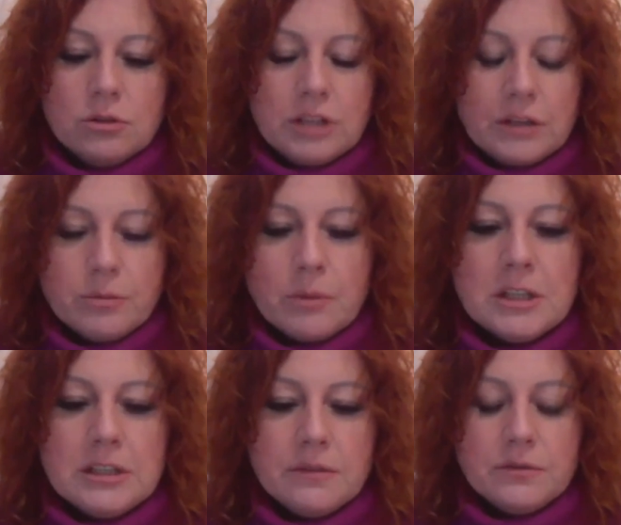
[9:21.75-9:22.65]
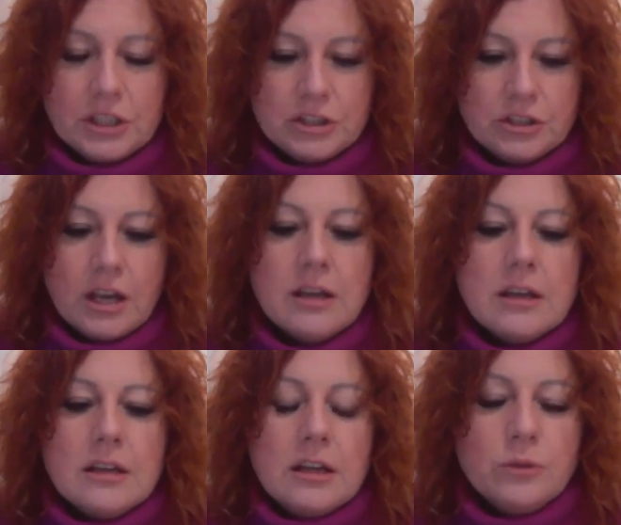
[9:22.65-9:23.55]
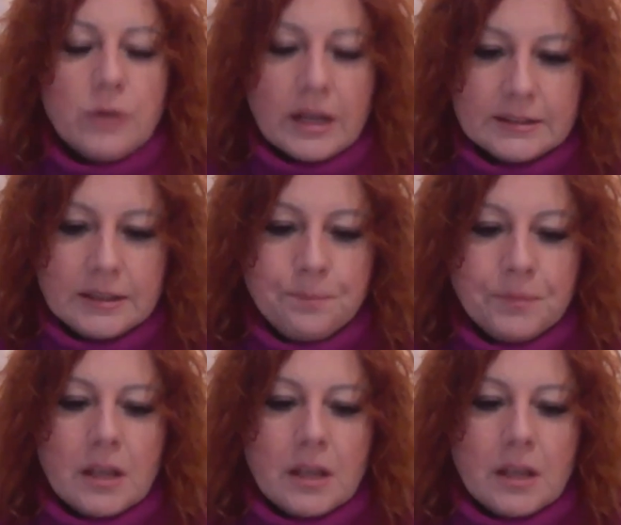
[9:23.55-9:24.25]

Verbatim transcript: do tej wspomnianej wcześniej edukacji.